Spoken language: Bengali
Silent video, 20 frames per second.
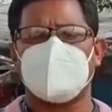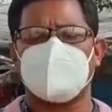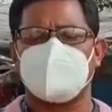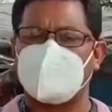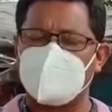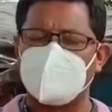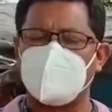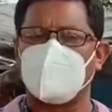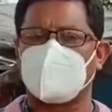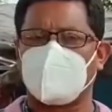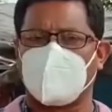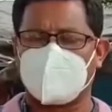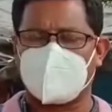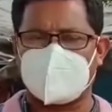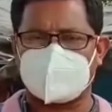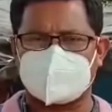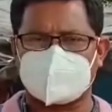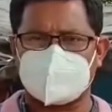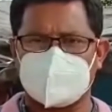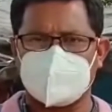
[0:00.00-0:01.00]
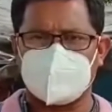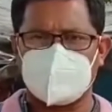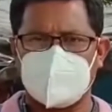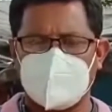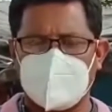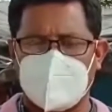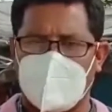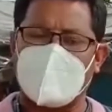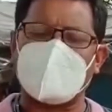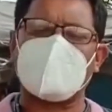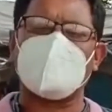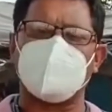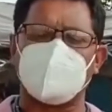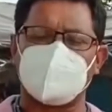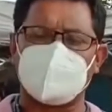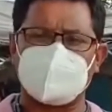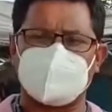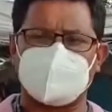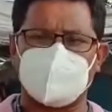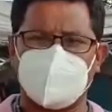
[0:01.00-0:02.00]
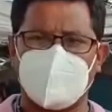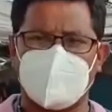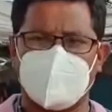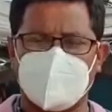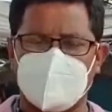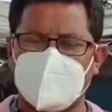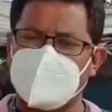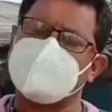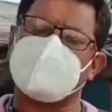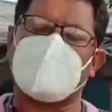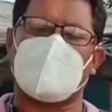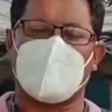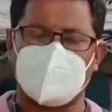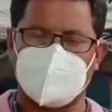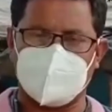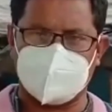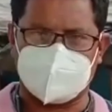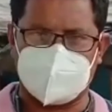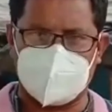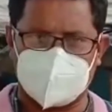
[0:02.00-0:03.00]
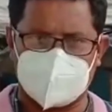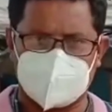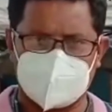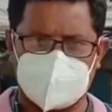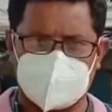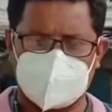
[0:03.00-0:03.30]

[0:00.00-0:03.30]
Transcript: তৃণমূল কংগ্রেস একই প্রতিশ্রুতি তারাও দিয়েছিলেন